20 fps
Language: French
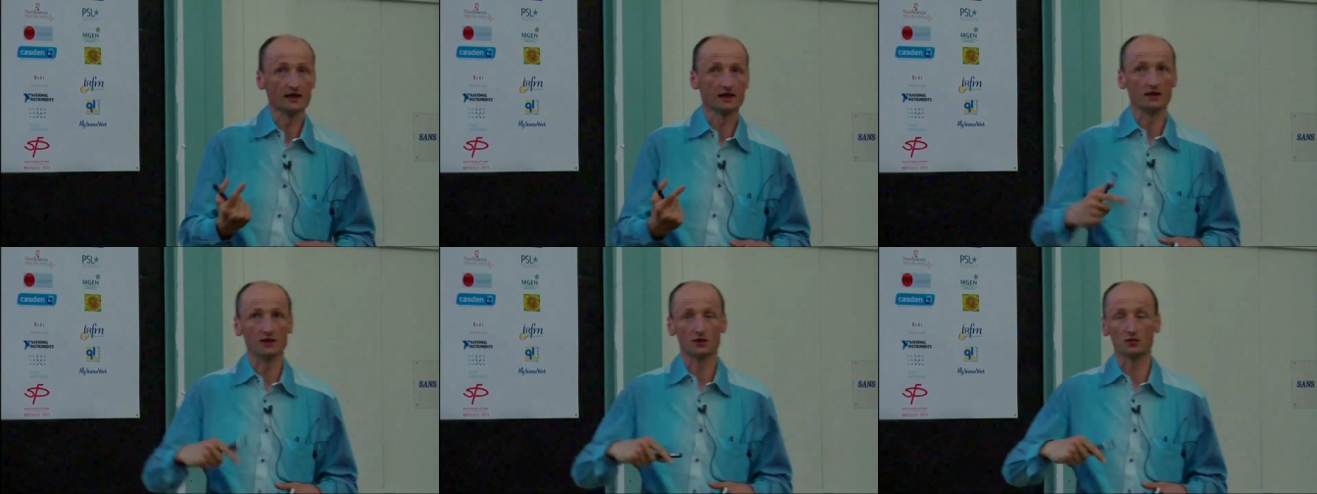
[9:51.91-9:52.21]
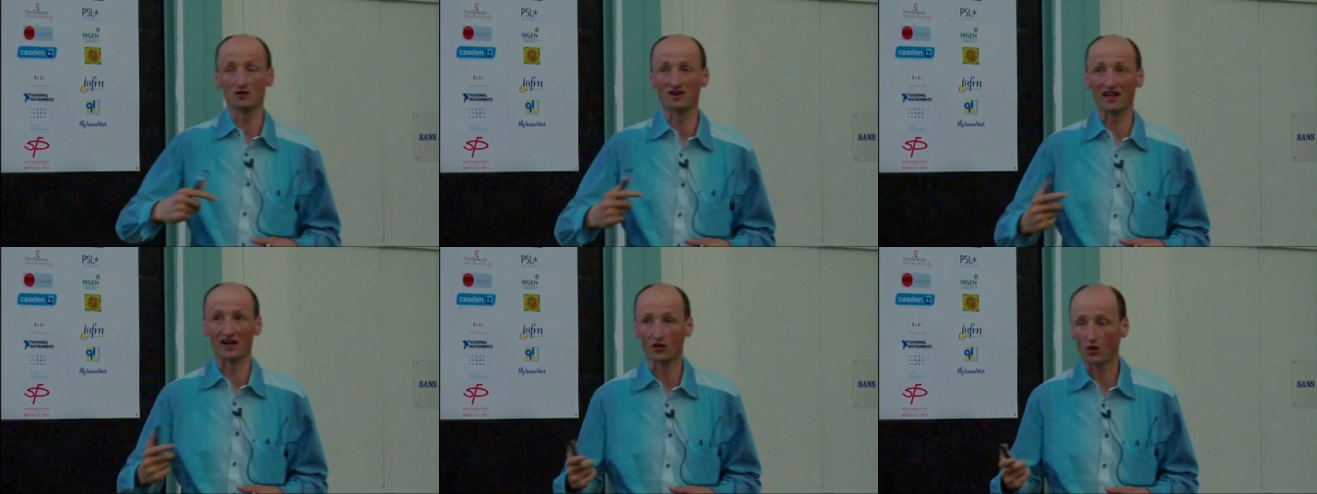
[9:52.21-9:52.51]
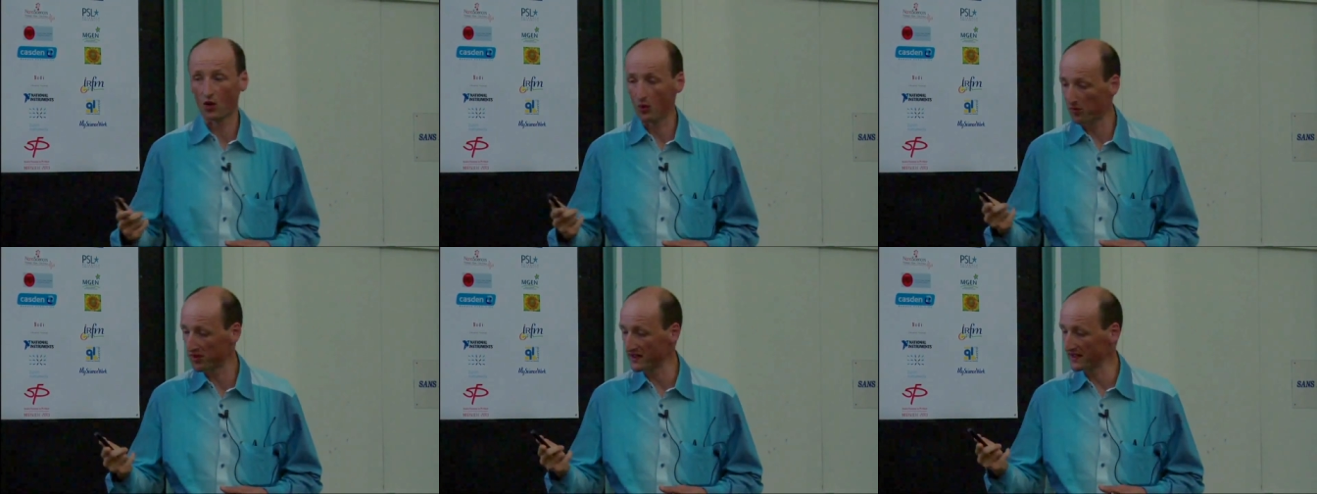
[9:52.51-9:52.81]
et toute la
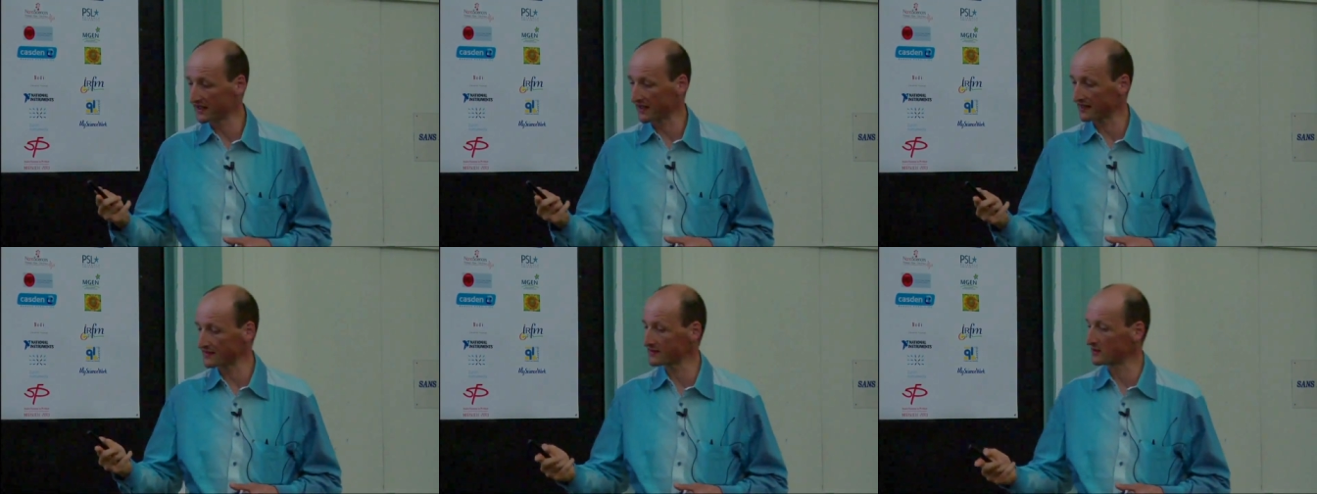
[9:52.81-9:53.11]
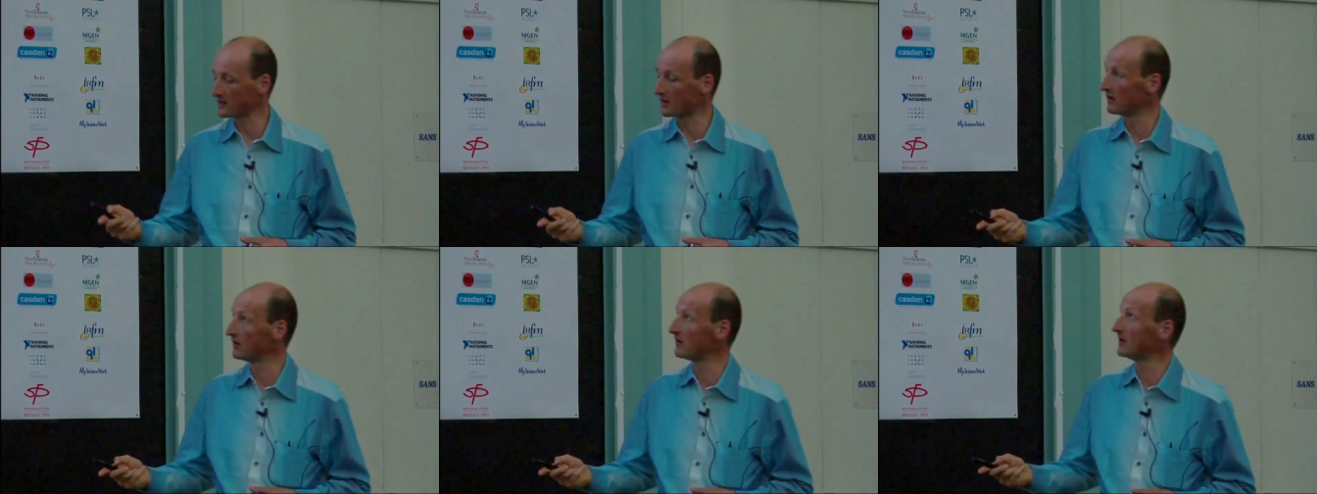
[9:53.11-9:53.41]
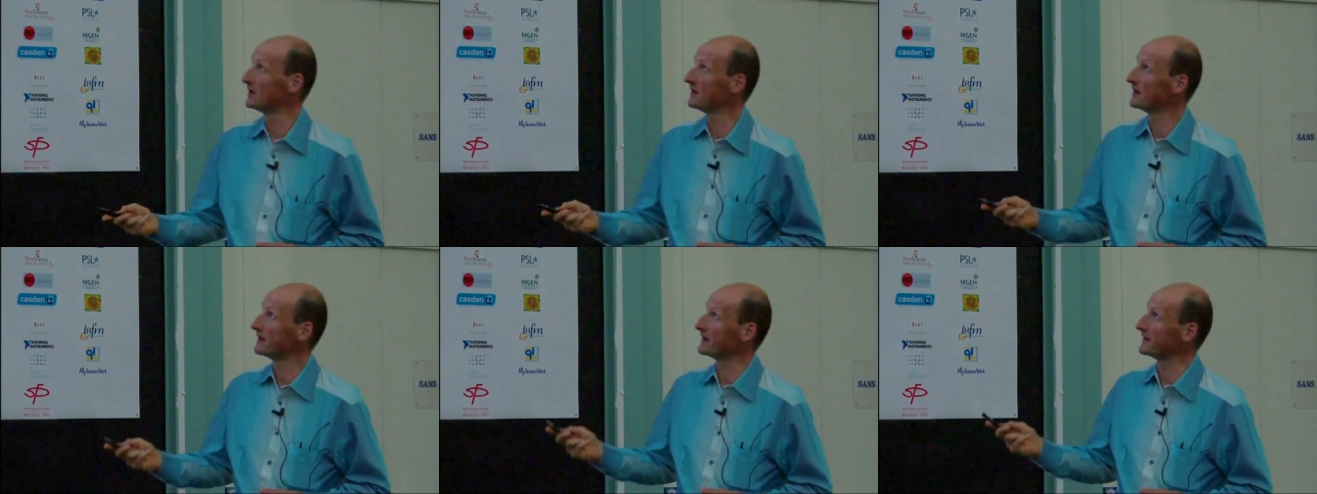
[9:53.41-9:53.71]
complication
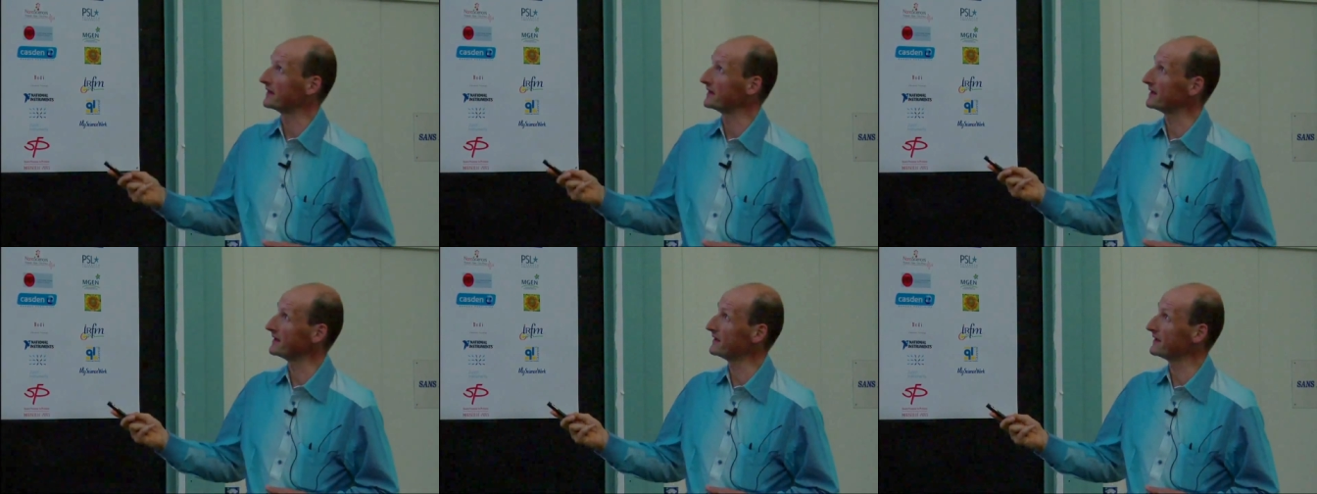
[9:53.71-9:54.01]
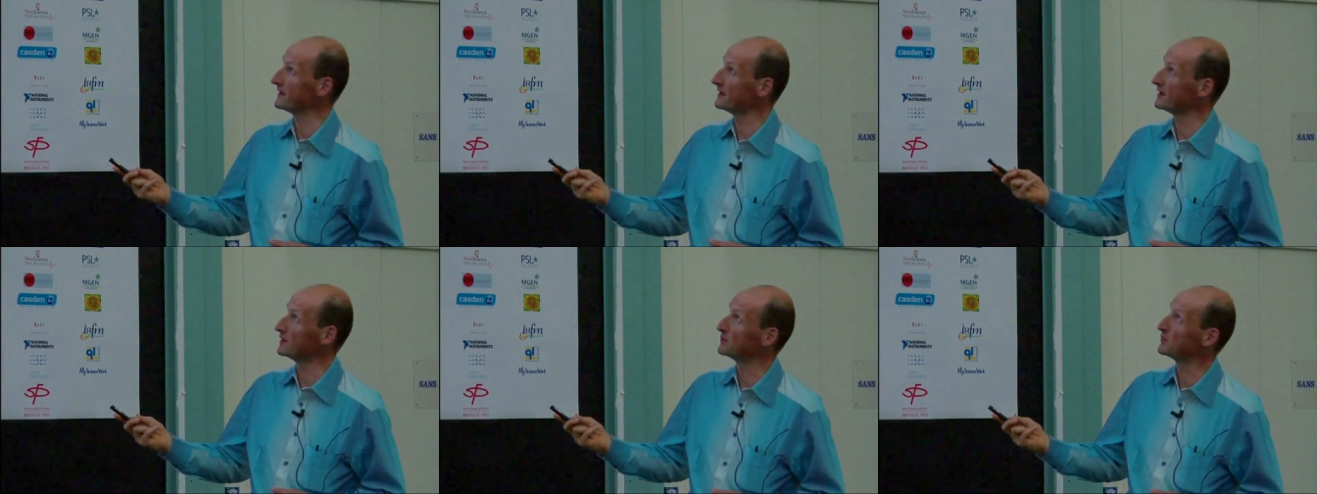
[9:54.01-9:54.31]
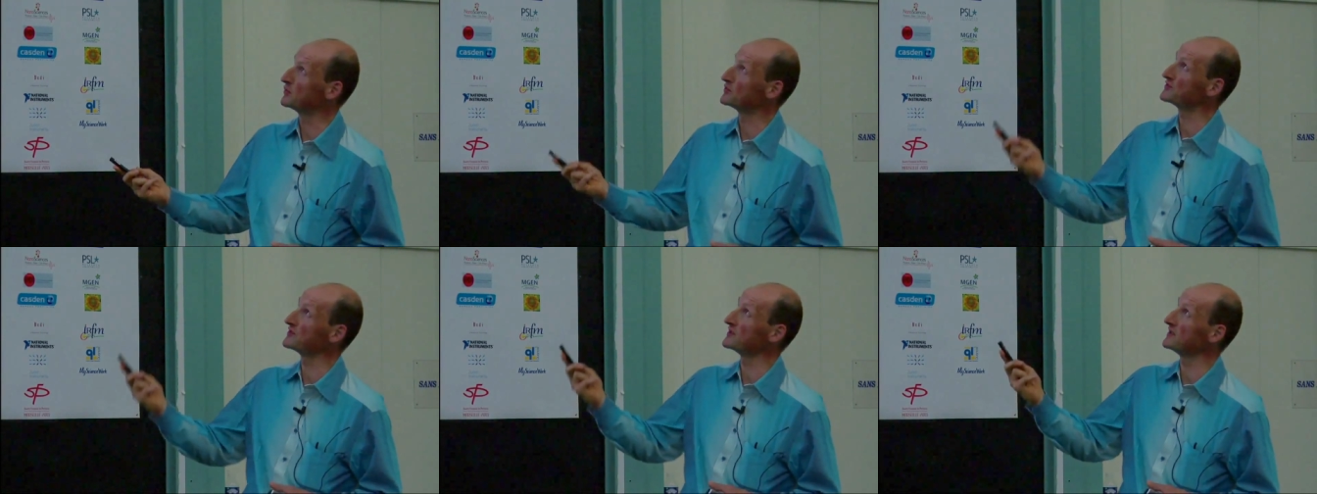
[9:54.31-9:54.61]
est le
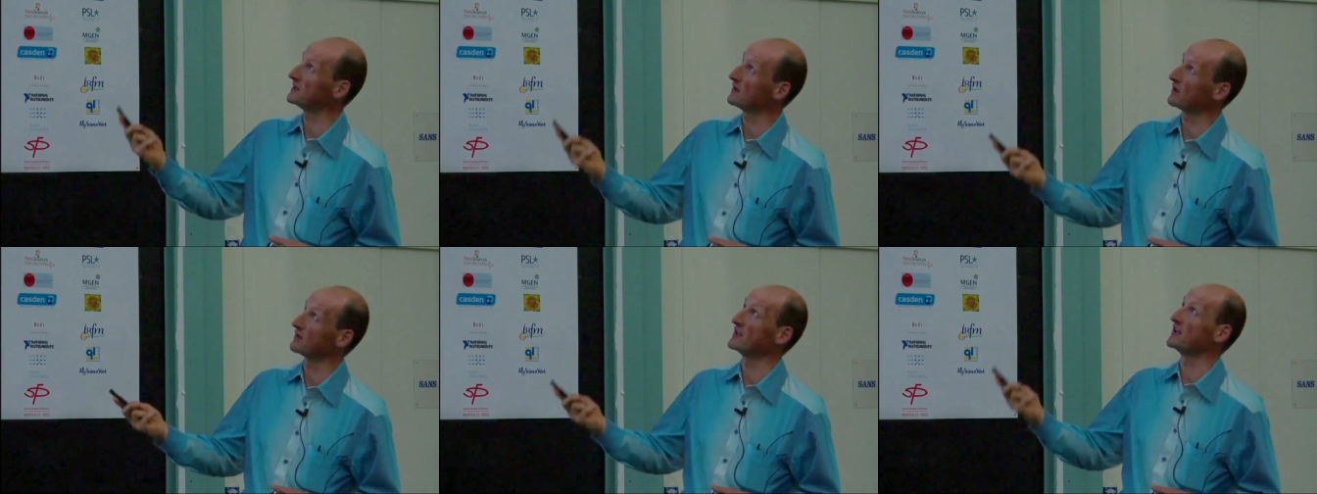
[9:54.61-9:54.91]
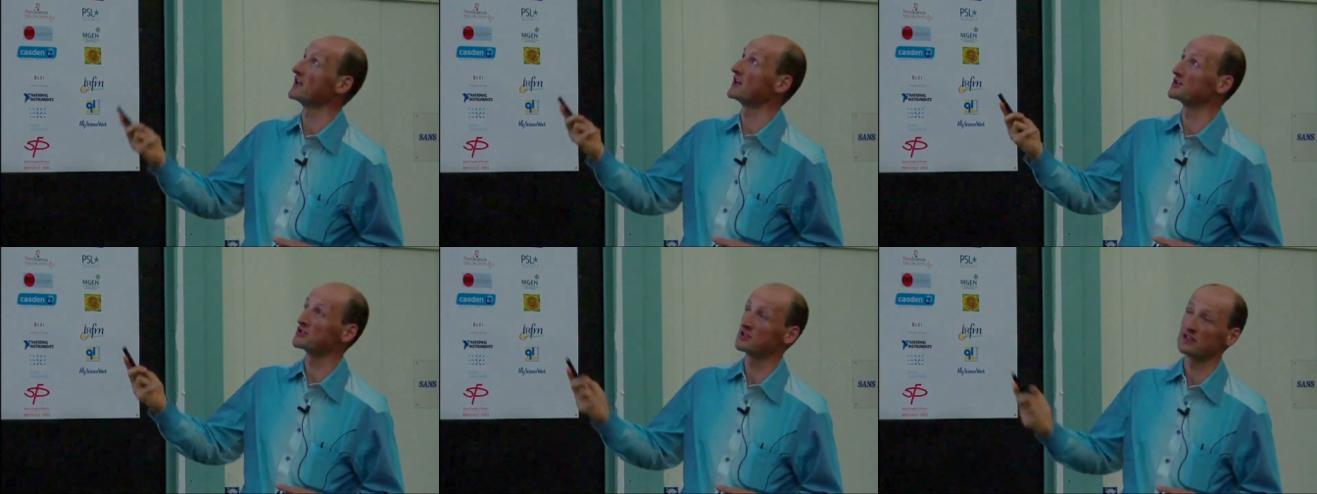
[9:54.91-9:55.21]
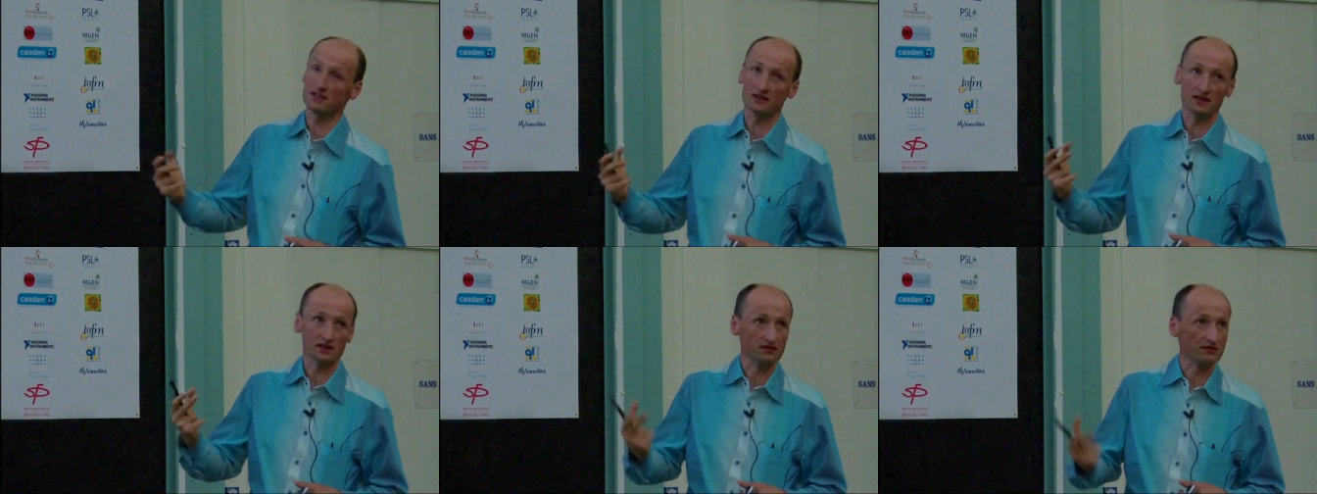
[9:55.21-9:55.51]
poussée en énergie